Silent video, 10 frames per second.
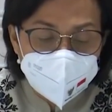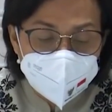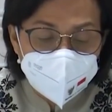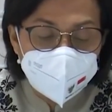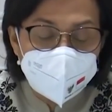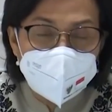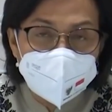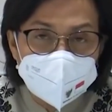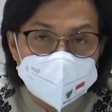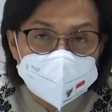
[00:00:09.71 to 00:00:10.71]
dan solar
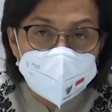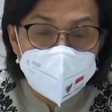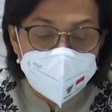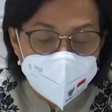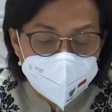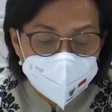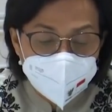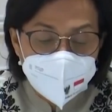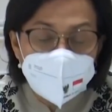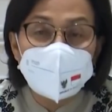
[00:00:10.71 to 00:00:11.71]
dinikmati
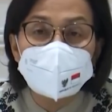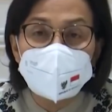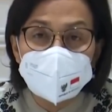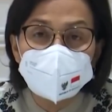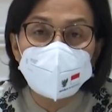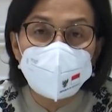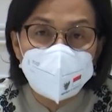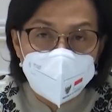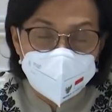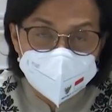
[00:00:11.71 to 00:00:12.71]
oleh orang
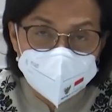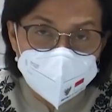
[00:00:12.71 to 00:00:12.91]
kaya.